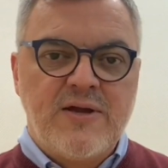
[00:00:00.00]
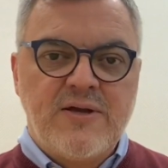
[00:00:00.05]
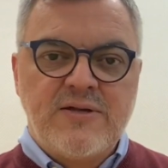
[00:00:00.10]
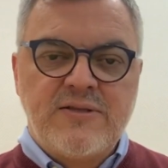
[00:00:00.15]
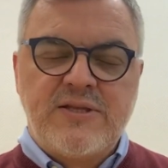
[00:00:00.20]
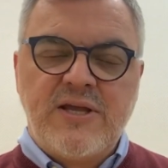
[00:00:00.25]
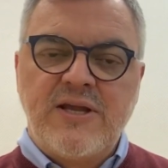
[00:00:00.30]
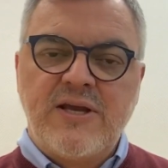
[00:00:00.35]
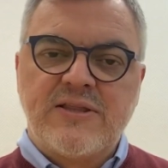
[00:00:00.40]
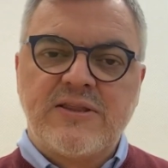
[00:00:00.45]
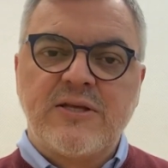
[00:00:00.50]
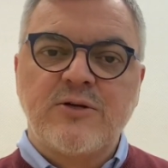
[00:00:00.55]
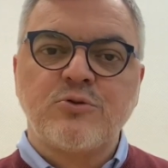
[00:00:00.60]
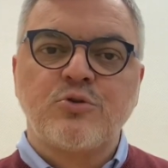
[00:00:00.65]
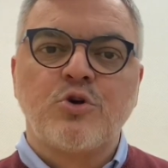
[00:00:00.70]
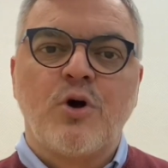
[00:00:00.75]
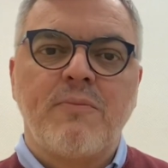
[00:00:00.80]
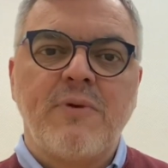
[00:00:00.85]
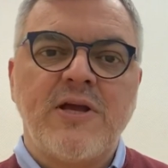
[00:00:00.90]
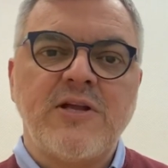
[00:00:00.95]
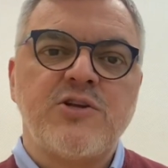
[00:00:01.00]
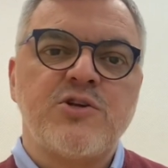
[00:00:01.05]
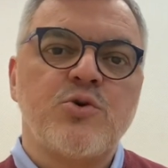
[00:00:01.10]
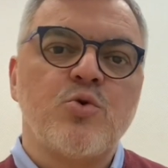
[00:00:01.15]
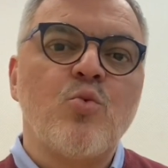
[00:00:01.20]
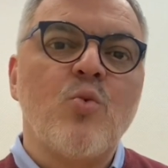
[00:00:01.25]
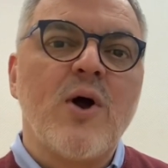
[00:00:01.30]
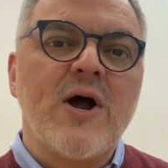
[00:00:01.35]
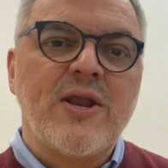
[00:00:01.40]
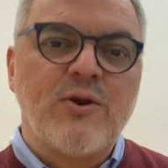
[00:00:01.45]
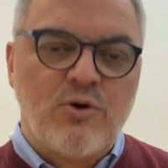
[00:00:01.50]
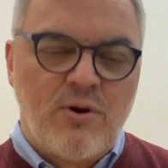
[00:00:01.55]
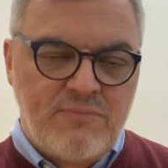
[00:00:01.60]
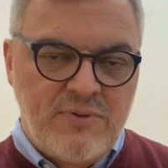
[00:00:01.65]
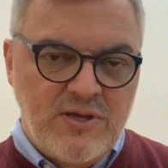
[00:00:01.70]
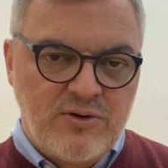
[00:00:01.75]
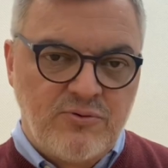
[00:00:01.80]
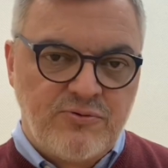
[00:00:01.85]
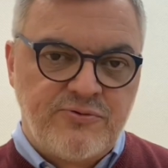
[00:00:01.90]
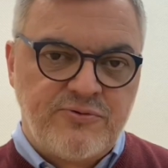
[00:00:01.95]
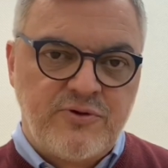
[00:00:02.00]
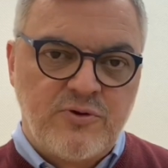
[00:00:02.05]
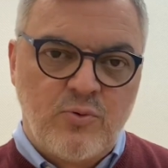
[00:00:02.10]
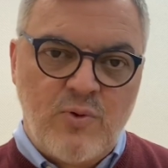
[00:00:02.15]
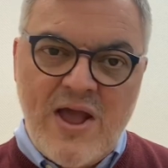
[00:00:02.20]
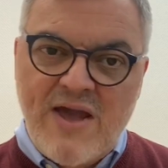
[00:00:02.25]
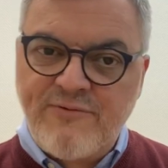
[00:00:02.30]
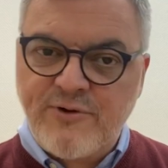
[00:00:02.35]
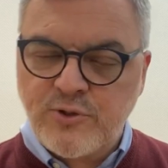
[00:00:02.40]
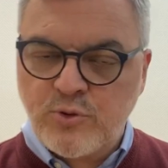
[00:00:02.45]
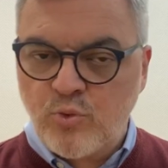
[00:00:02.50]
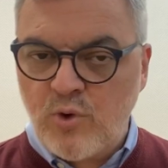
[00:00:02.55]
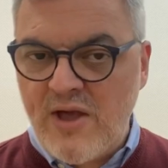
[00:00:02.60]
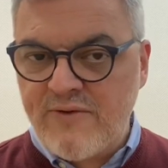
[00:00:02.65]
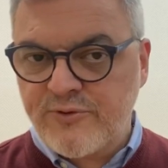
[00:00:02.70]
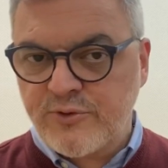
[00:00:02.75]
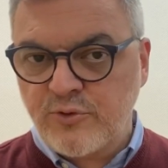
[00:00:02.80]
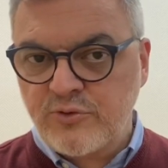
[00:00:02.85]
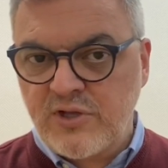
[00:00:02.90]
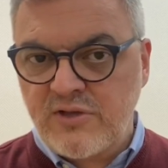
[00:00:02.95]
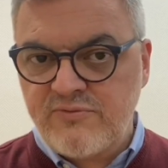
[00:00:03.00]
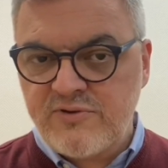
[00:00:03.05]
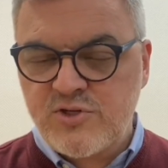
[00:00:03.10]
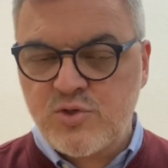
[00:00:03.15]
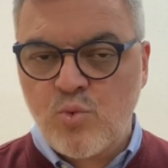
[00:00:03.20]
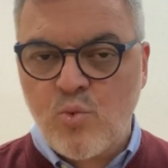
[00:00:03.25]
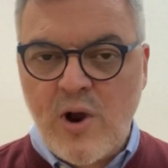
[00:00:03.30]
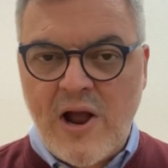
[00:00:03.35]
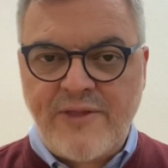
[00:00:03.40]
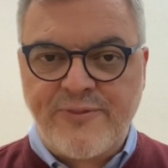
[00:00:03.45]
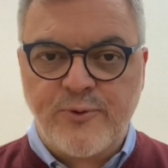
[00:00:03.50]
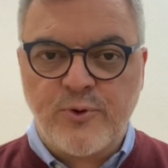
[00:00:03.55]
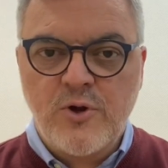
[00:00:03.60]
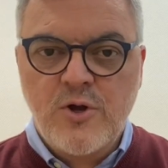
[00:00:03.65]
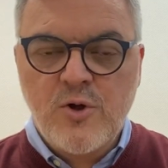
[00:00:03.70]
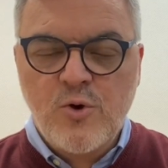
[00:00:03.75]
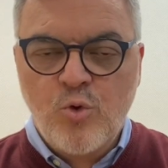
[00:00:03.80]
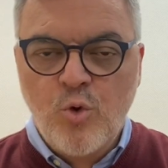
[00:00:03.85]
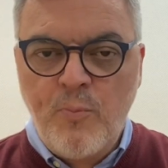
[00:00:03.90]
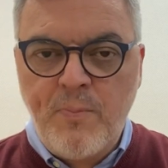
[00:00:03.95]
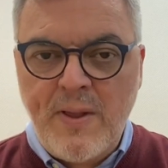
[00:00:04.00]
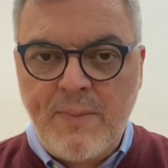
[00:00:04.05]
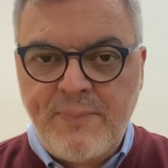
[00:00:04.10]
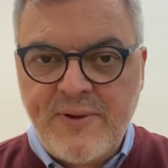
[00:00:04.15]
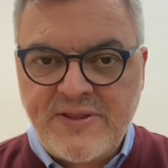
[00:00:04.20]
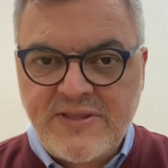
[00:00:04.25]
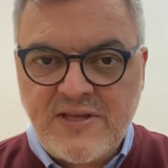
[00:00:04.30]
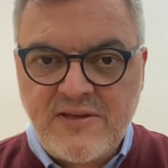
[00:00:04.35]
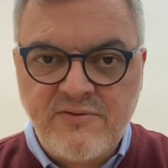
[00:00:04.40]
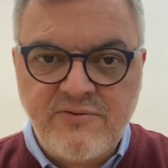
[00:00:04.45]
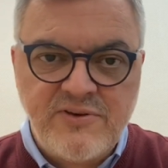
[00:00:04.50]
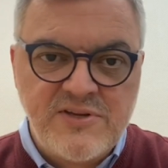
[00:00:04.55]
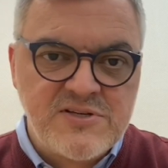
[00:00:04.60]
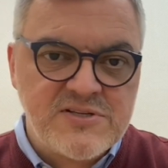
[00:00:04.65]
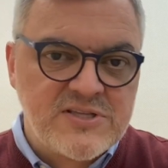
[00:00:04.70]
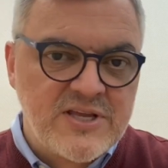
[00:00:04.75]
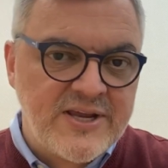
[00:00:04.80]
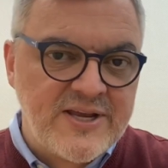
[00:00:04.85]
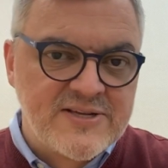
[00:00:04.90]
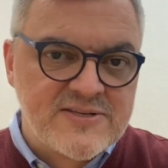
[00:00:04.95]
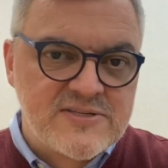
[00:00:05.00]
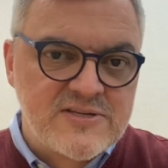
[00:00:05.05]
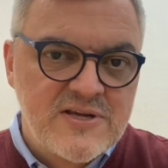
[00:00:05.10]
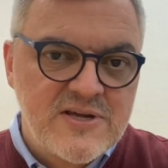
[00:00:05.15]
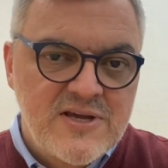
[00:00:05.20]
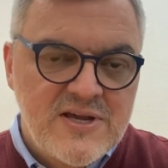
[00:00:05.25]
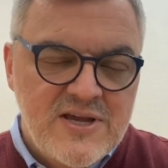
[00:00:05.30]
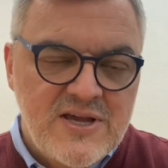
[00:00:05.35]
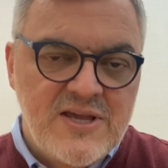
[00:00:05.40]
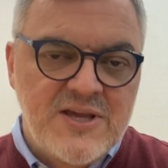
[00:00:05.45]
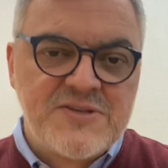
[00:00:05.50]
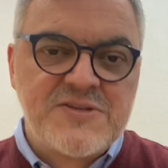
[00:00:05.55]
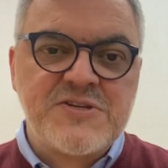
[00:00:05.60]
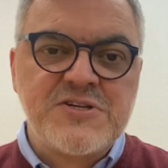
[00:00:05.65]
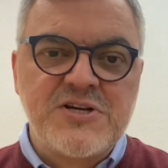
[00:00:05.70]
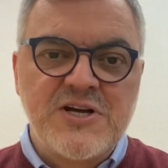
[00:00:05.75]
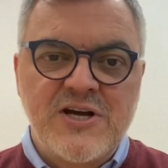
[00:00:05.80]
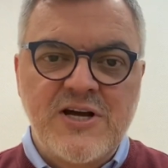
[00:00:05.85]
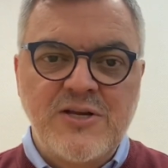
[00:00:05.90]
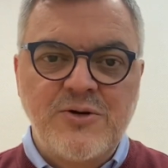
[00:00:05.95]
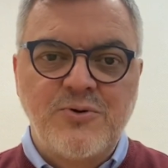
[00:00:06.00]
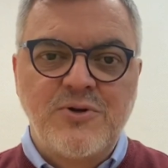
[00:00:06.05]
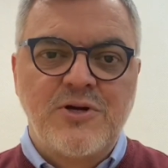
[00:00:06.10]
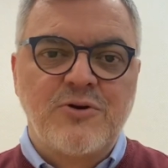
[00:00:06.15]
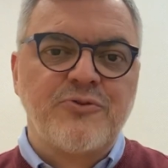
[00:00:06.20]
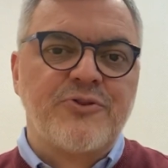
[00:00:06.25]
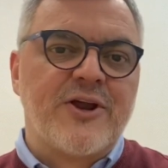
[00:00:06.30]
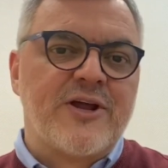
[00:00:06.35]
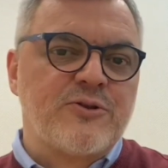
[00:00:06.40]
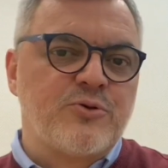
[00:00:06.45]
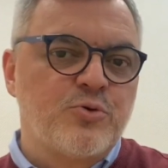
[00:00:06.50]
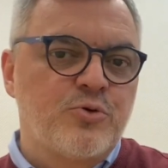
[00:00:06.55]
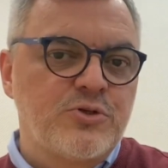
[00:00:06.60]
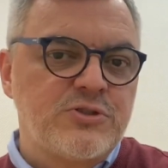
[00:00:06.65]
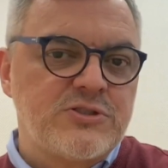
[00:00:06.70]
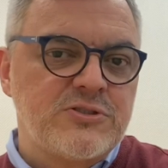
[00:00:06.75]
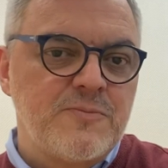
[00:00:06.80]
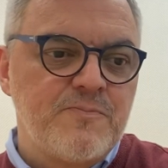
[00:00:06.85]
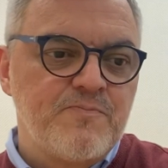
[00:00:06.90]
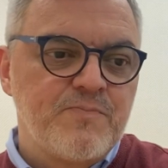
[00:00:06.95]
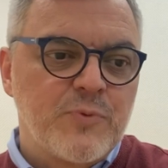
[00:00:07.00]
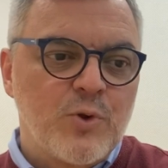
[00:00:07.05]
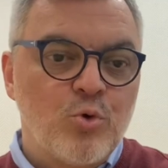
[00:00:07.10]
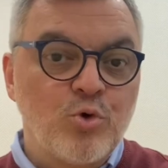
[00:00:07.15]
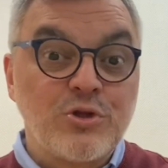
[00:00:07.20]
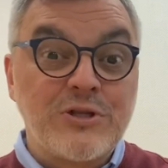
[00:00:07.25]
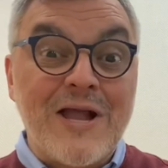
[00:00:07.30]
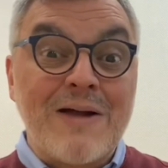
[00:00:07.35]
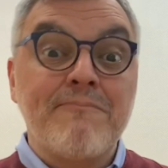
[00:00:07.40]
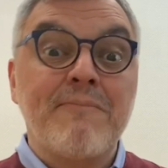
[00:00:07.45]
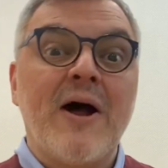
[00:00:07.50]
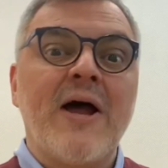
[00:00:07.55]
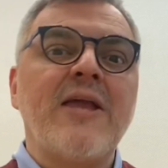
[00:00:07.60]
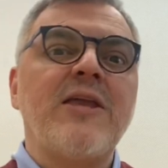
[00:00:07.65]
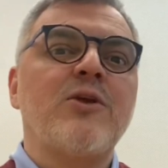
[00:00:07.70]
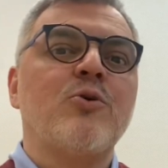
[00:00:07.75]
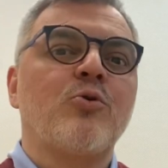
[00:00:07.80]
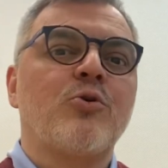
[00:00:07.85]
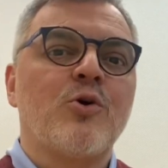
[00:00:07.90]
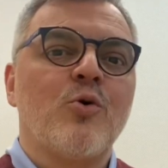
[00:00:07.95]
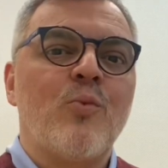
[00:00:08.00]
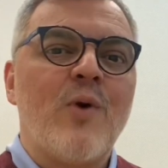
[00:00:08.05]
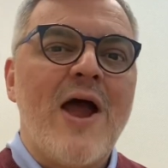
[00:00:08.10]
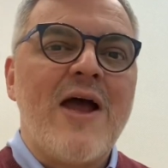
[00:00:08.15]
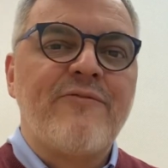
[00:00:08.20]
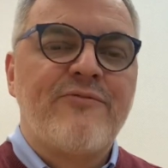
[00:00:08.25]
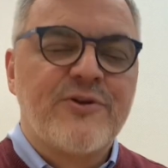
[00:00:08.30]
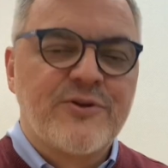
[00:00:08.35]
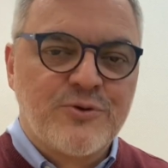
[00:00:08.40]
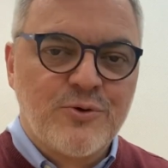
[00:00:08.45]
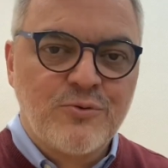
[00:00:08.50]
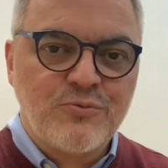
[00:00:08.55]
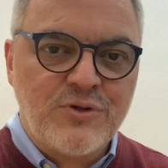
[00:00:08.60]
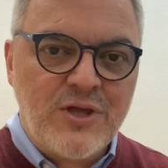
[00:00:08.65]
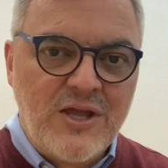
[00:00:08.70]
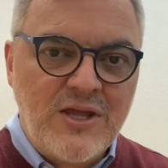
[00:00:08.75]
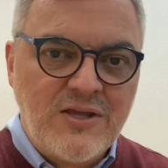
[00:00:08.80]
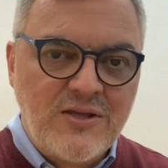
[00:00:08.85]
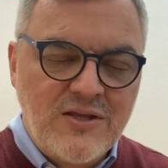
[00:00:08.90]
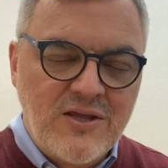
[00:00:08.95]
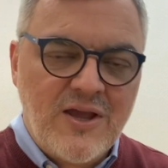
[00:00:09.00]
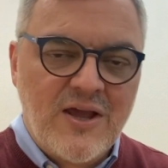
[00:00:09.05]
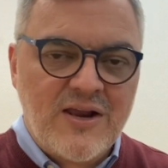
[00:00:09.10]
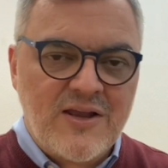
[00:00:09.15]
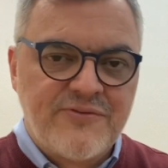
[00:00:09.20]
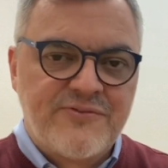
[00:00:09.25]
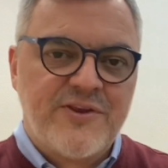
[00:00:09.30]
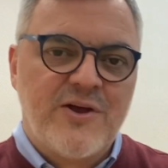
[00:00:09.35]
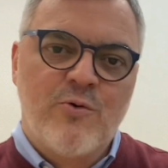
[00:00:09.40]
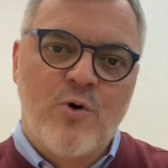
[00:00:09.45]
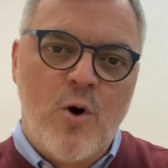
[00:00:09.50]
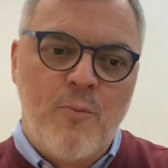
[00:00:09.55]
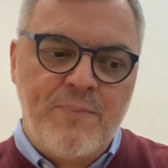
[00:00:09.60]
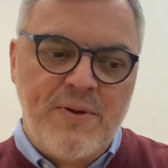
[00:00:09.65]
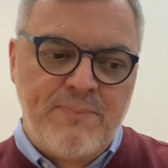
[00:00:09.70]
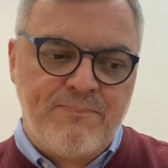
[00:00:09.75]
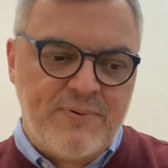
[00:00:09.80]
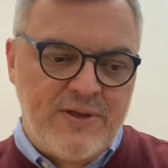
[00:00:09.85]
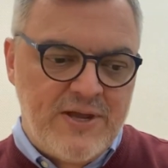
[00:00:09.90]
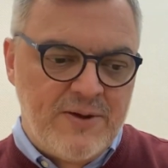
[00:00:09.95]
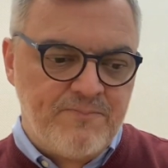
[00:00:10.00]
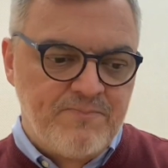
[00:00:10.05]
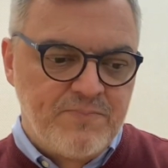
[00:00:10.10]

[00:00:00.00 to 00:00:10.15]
tenha tão somente um ano a menos que o Everton, o Everton tem 24, o PP tem 23, este ano não traduz o tamanho que o Everton tem em relação ao PP.